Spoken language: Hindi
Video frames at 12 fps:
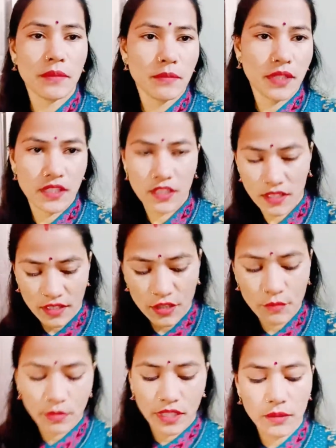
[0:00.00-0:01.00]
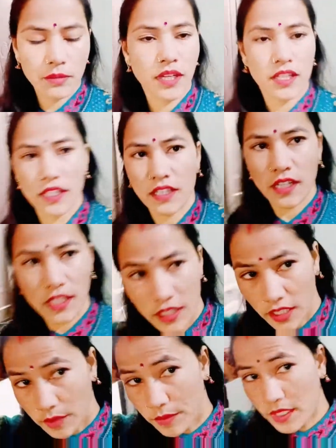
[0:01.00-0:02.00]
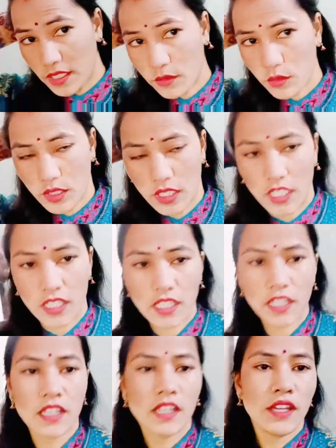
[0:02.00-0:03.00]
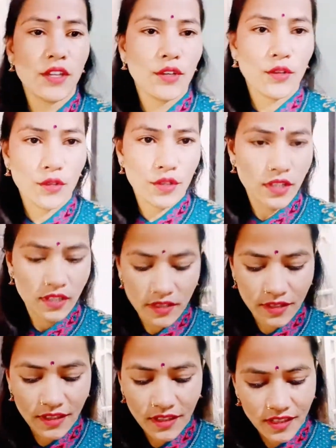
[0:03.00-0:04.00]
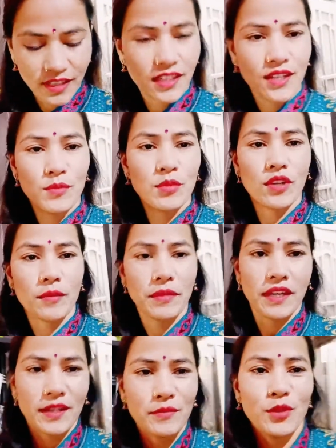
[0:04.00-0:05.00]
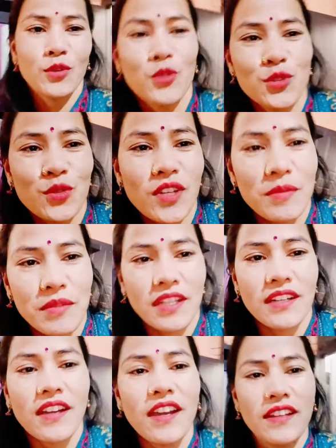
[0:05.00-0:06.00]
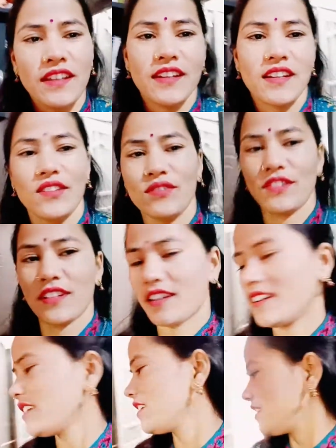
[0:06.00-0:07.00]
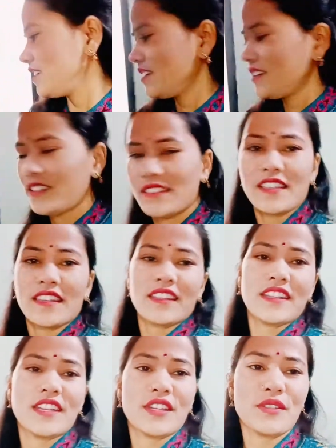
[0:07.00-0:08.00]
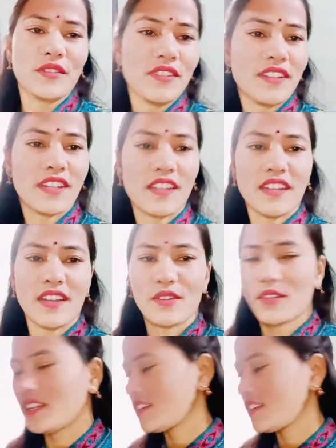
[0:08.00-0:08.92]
फिर मैंने सिंपल ही बना दिए खाली यहाँ पे एक वो लगा के और पूरा मेकअप भी हो चुका है मेरा खाली हल्का फुल्का ज़्यादा नहीं कर रही क्योंकि ठंडा हो रहा है